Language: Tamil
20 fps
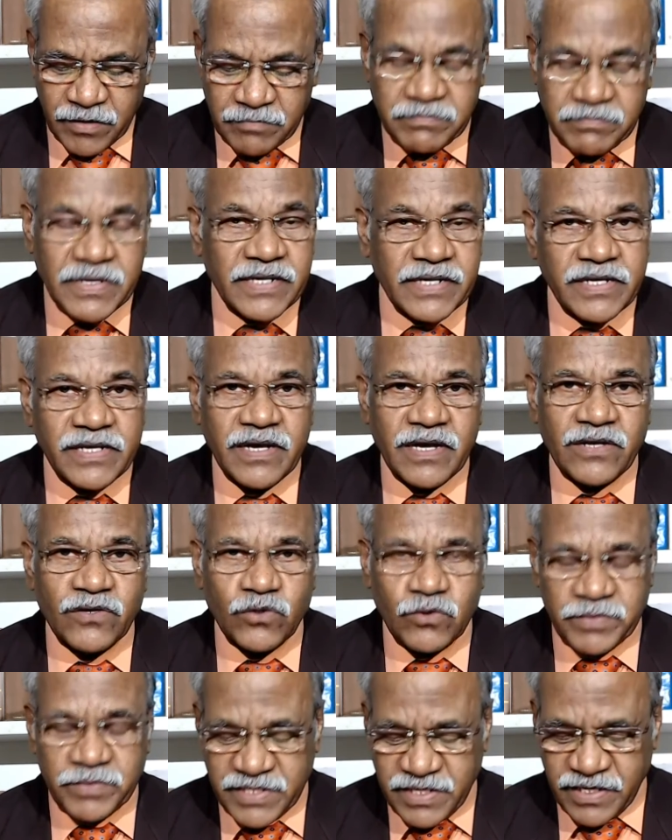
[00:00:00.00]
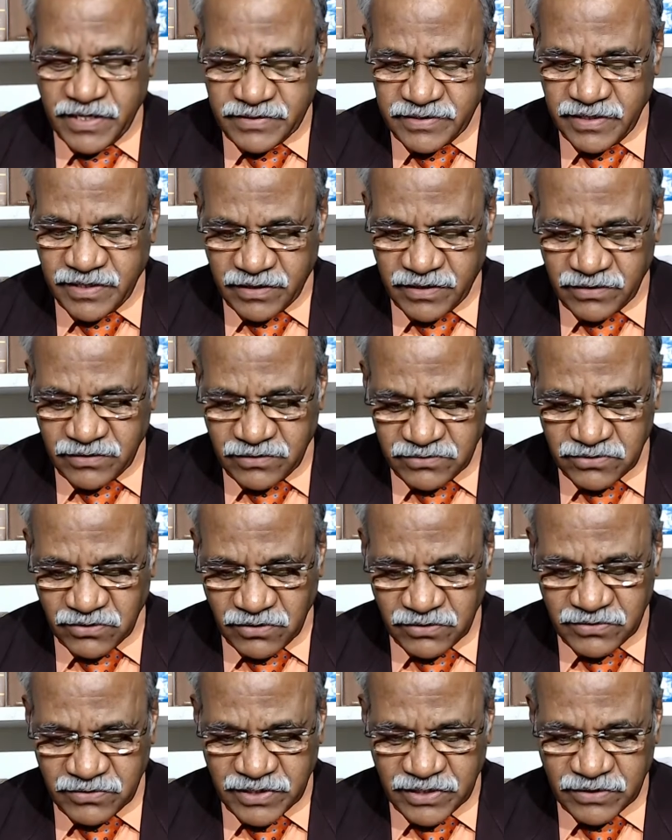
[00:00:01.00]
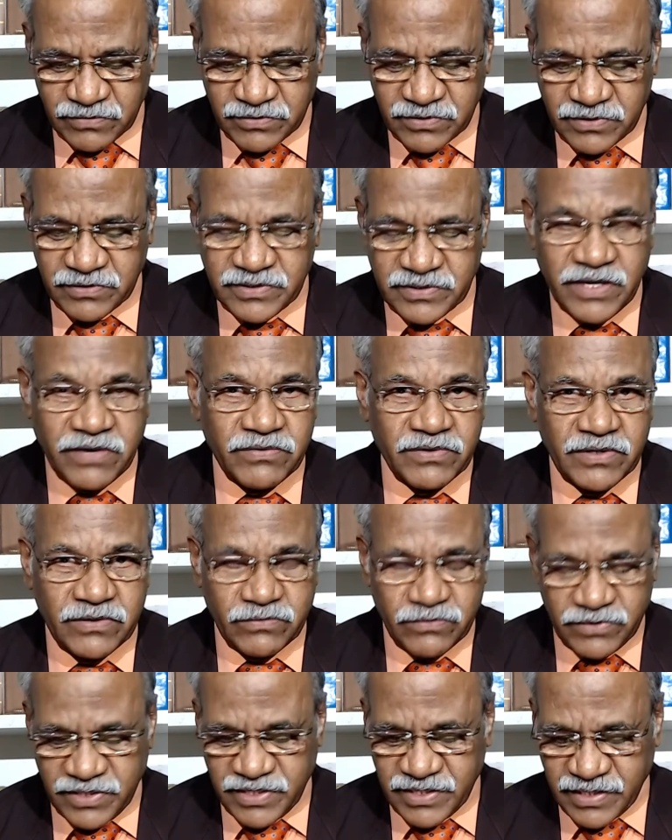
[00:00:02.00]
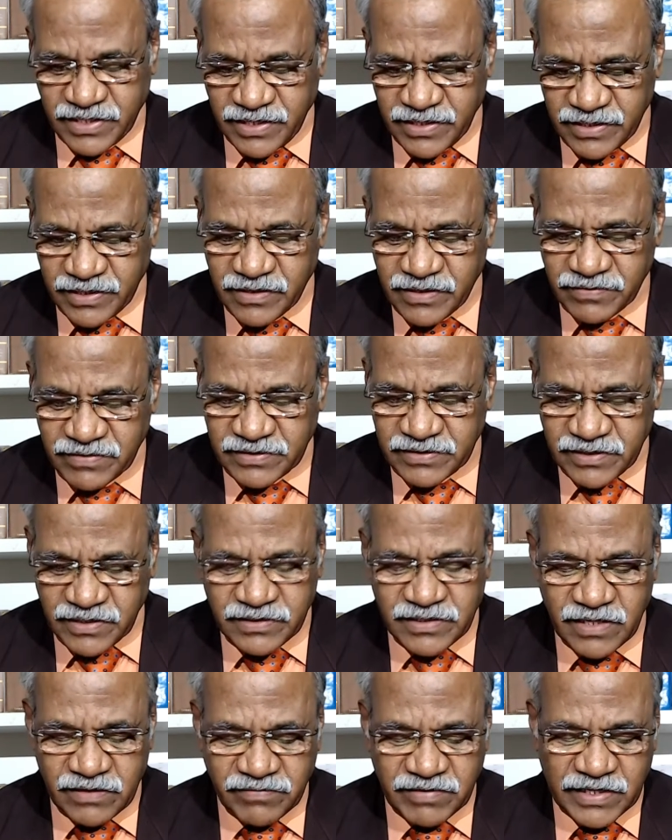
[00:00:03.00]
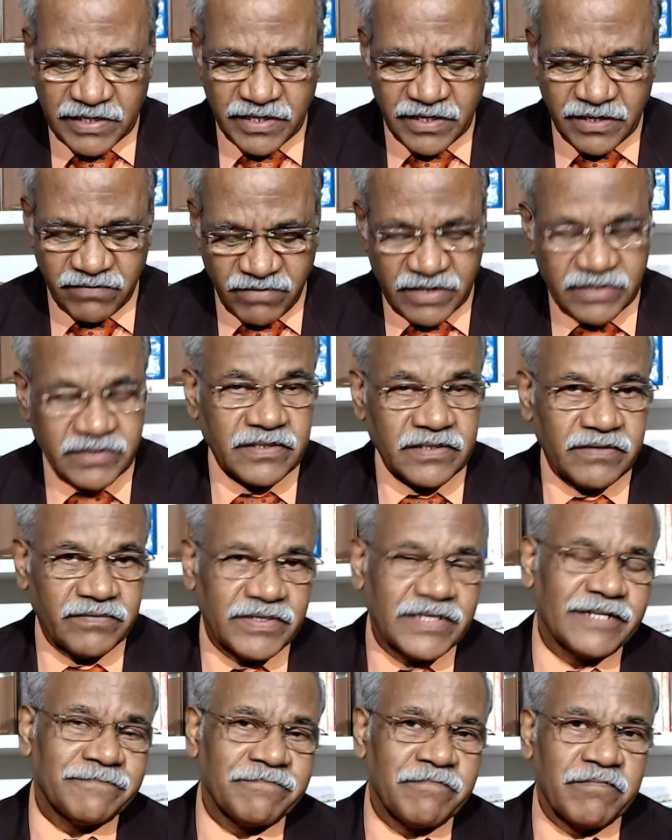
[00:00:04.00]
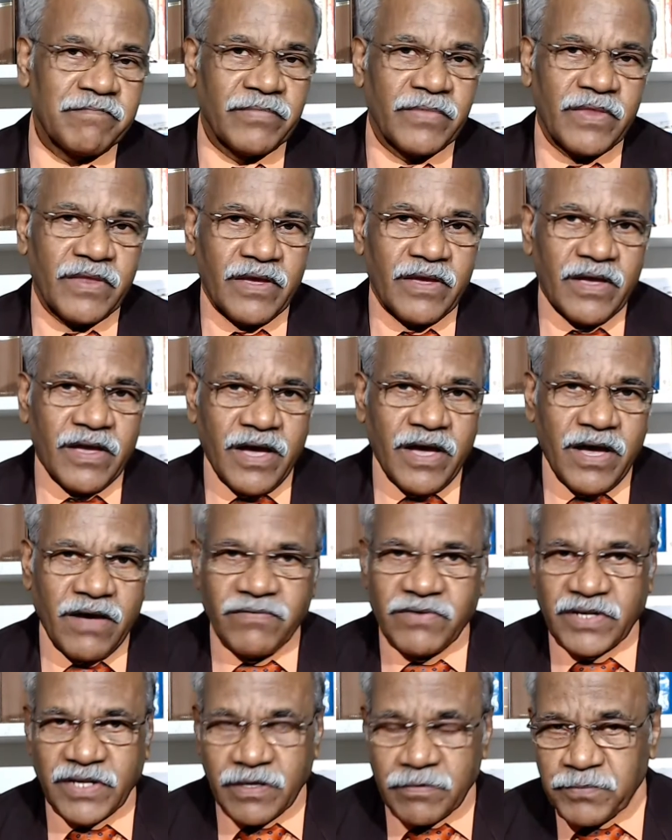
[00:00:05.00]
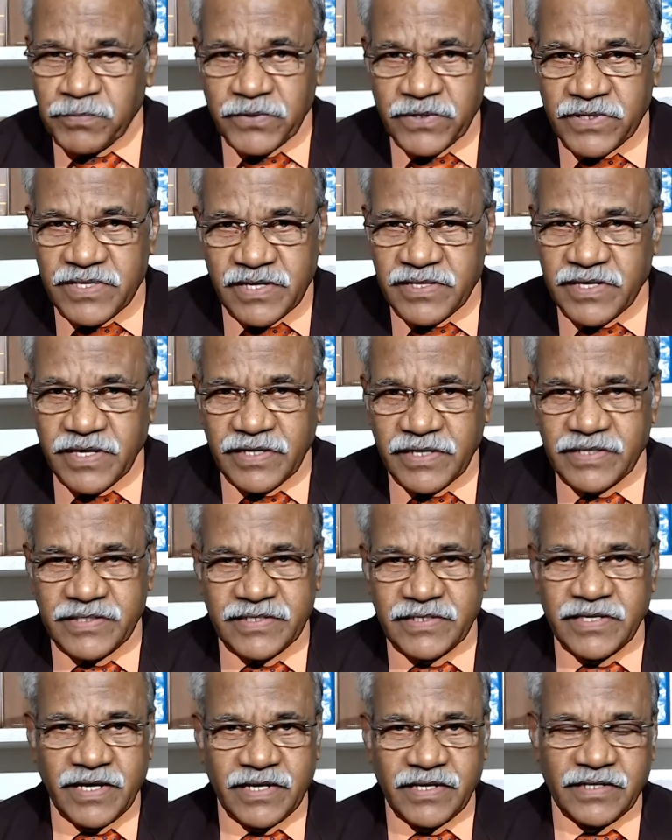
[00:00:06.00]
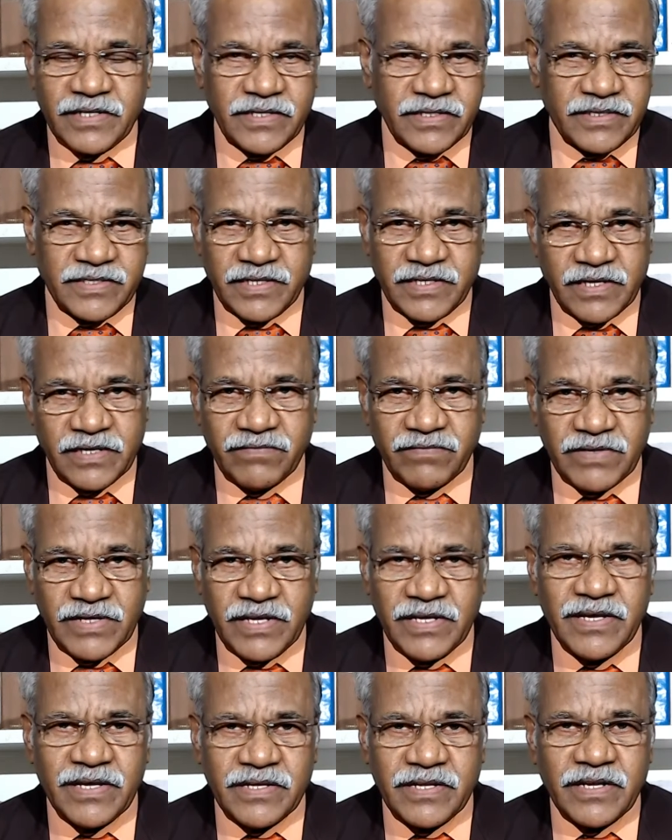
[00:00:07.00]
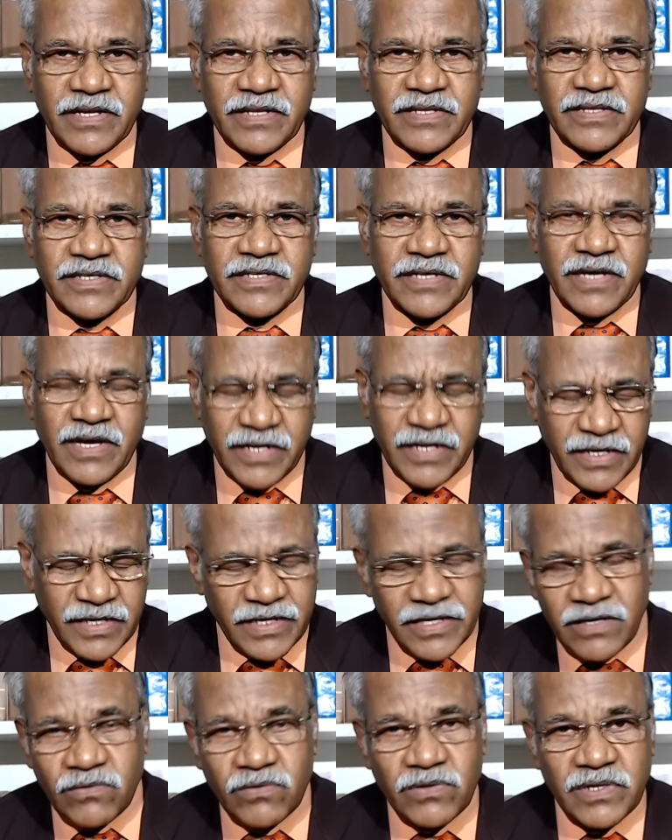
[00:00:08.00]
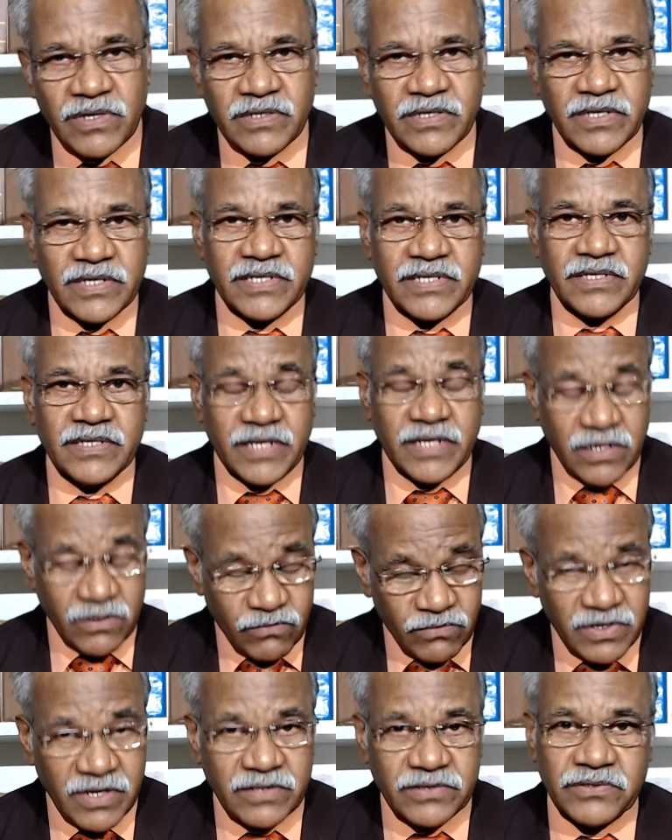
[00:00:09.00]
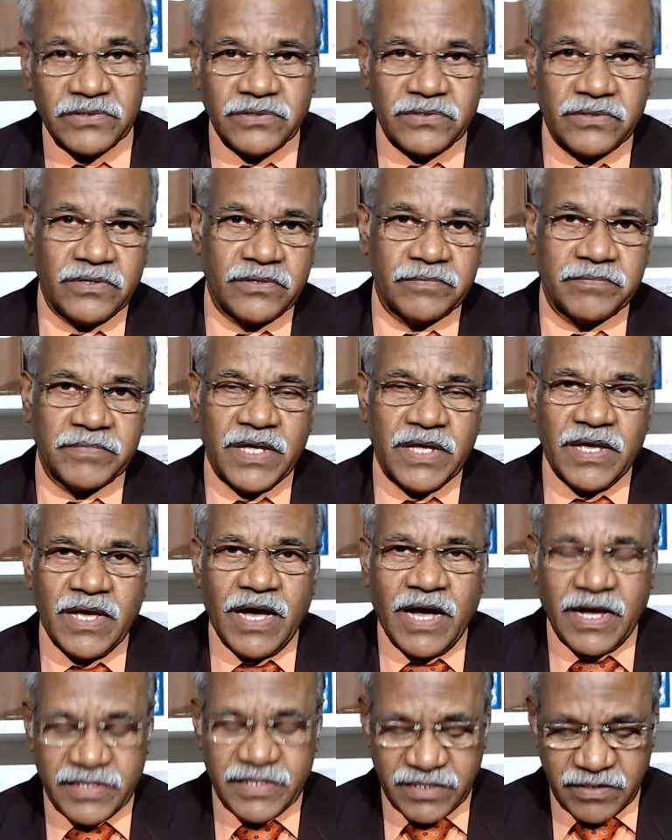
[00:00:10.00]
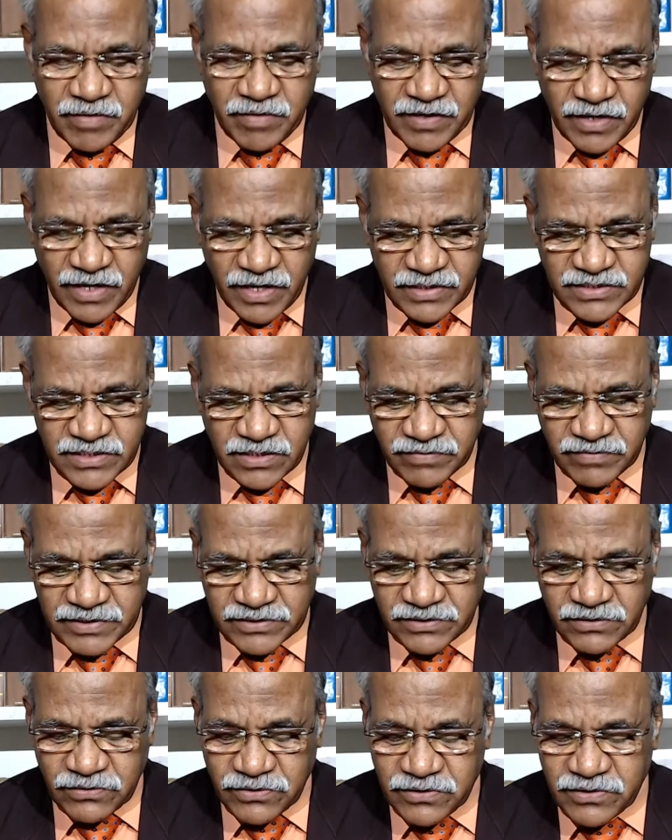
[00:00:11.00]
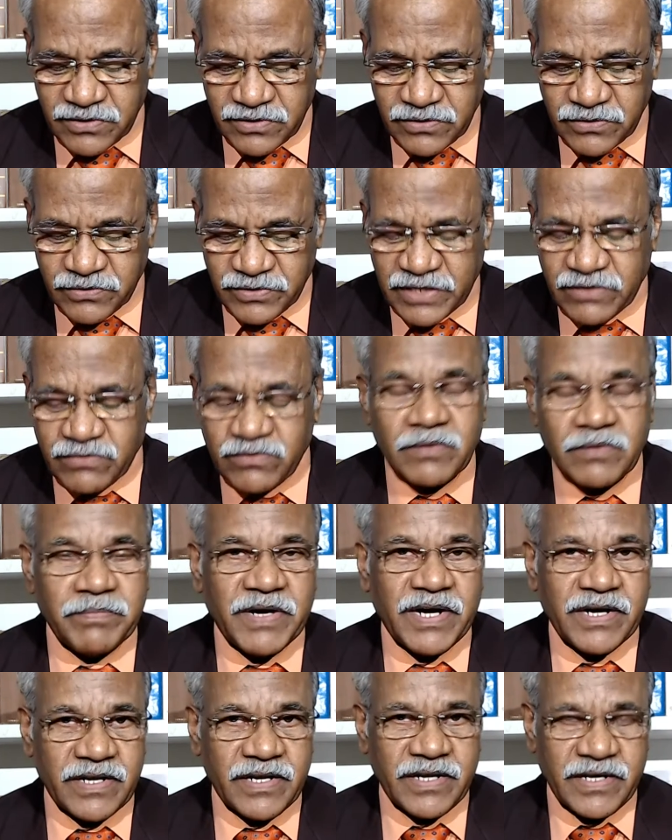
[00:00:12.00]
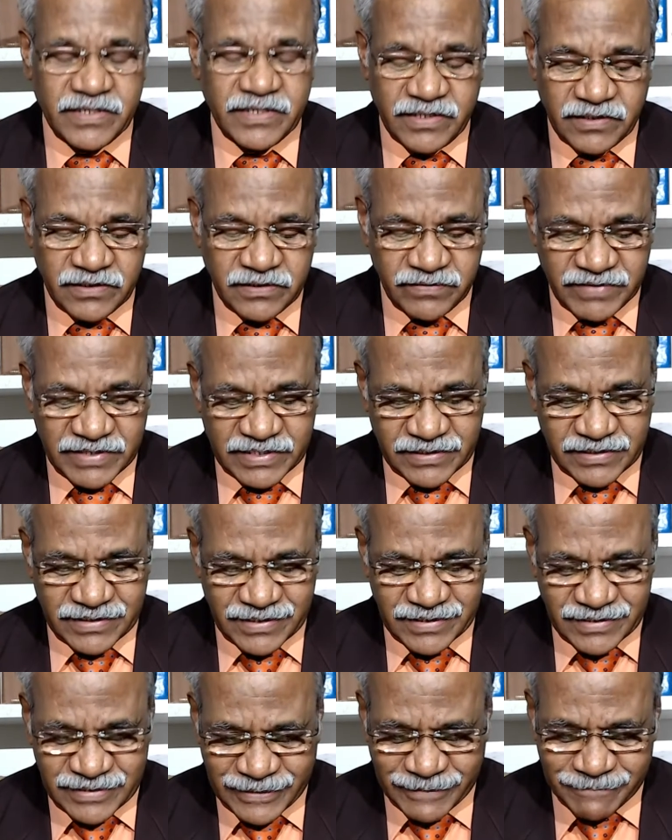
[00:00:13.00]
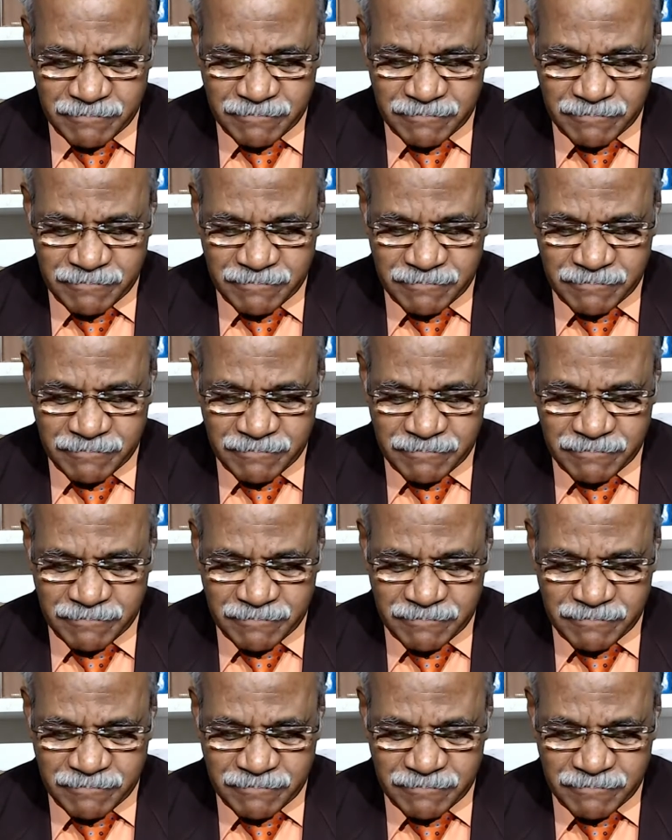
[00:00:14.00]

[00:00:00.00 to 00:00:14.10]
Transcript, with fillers: மரியா உபதேசியார் என்று சொல்லக்கூடிய ஒரு தேவனுடைய ஊழியக்காரர் அவர் திருநெல்வேலியிலே வாழ்ந்தவர் அவர் எப்பொழுது இதை ஏற்றினார் என்று தெரியவில்லை ஆனால் இது அநேக உள்ளங்களுக்கு என் உள்ளத்துக்குள்ளும் அதிகமான ஆசிரவத்தை கொண்டிருக்கக்கூடிய ஒரு பாடலாக இருந்து வருகிறது